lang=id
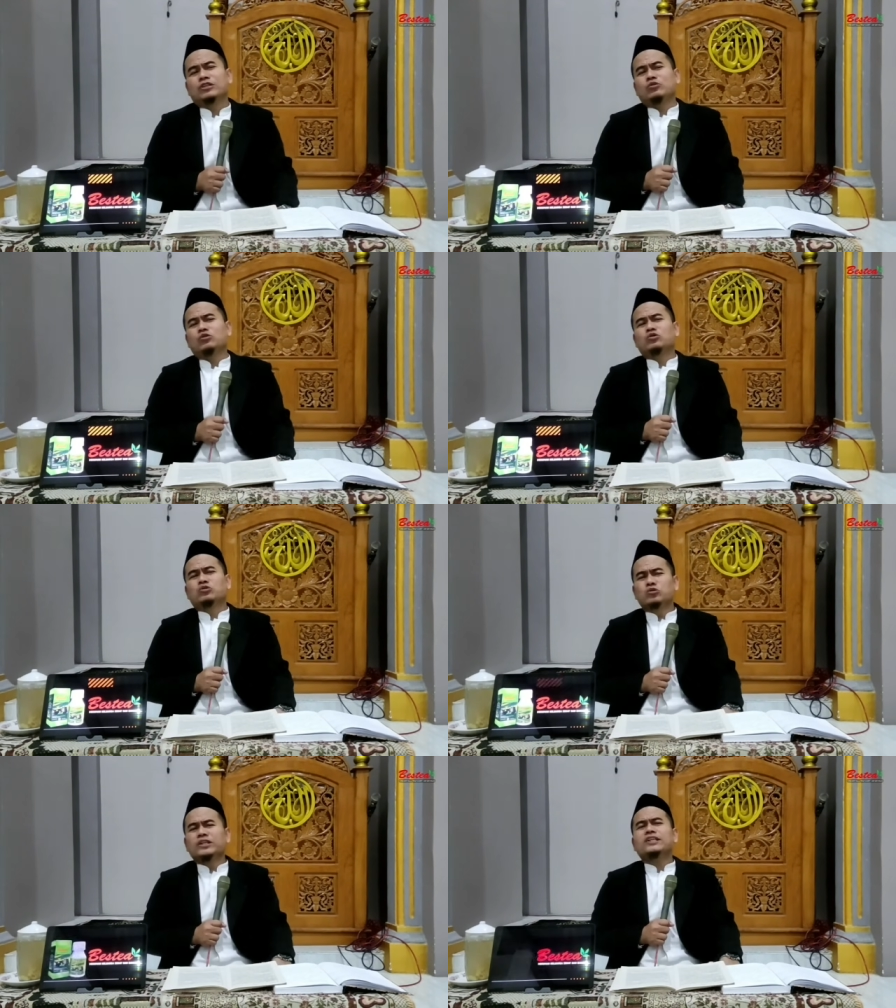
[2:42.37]
itu
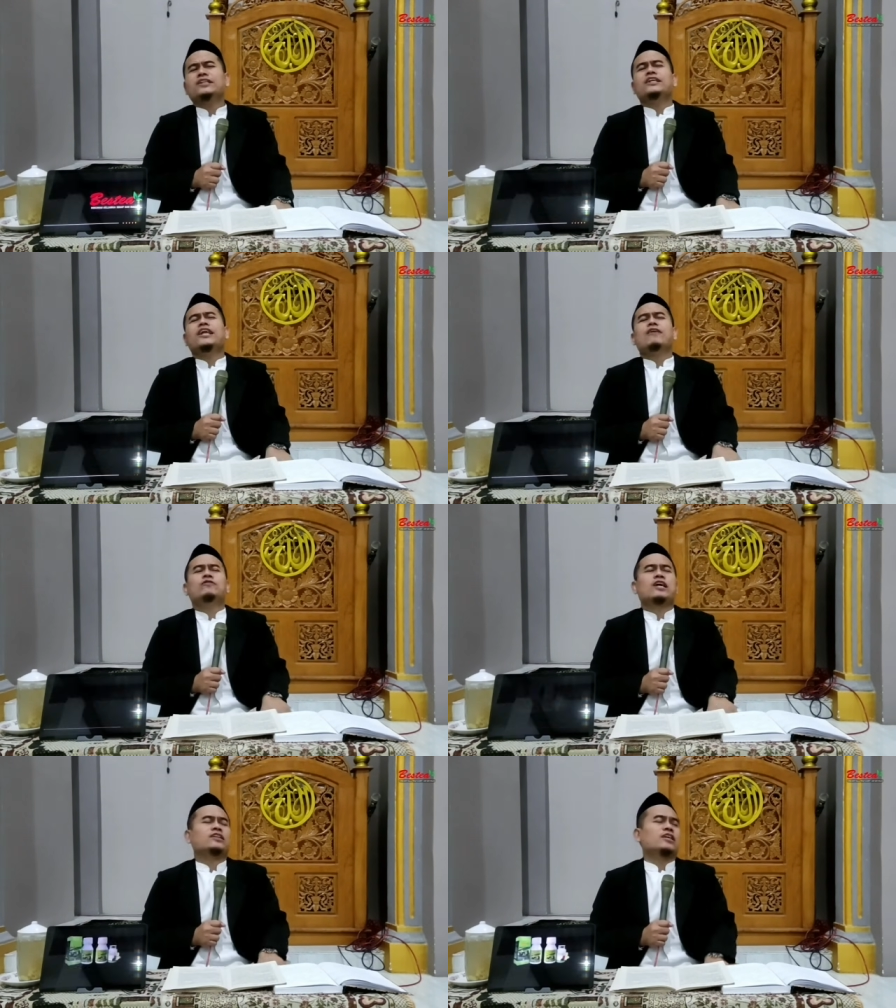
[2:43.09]
dulu
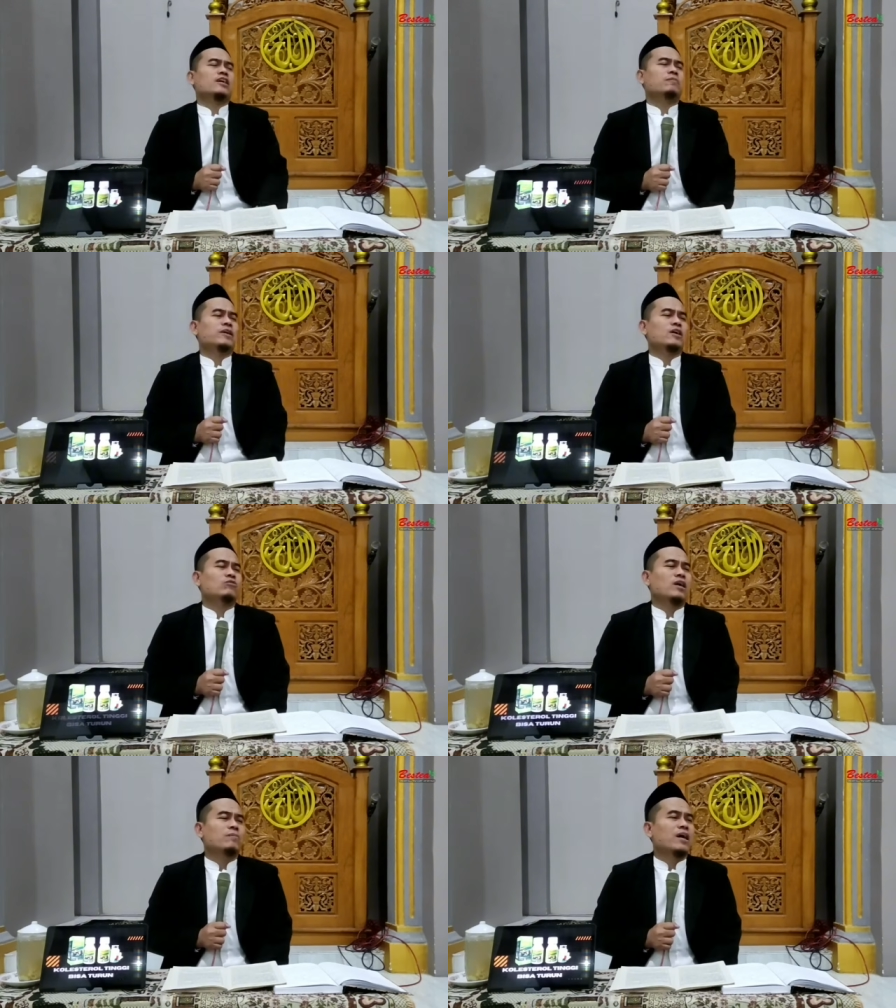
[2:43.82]
ikhtilaf di antara
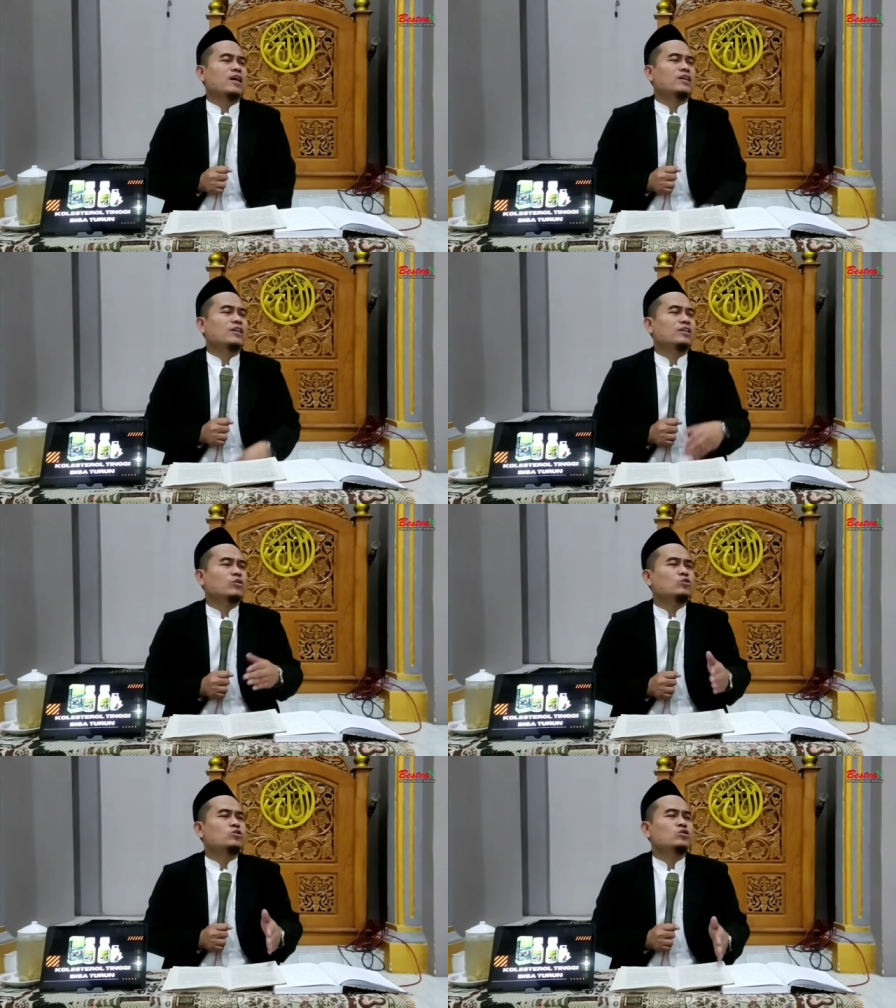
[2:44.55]
para ulama akhirnya
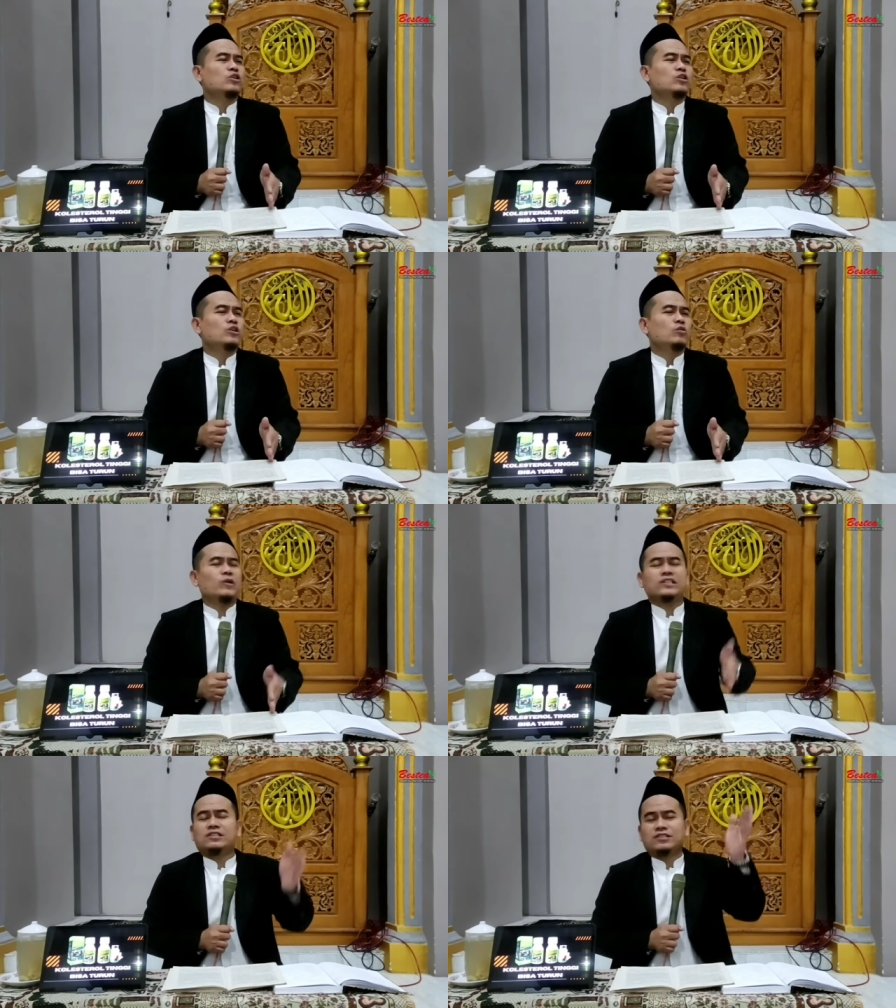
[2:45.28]
terus
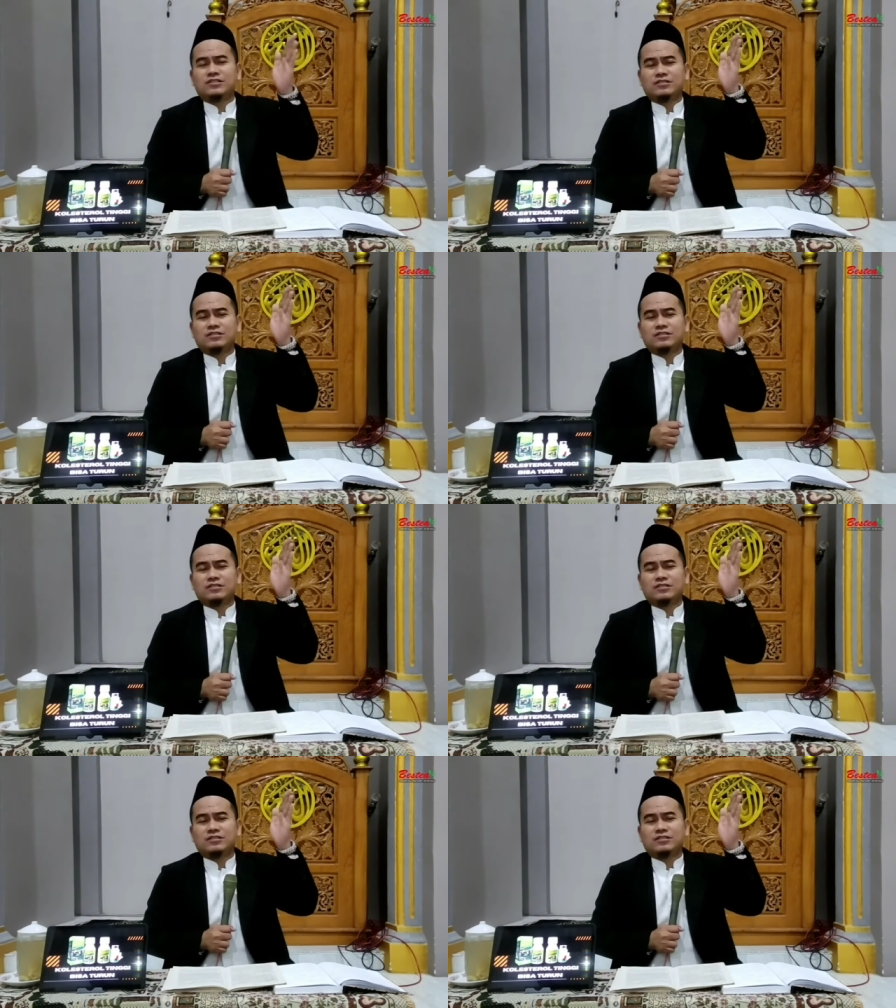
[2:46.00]
wes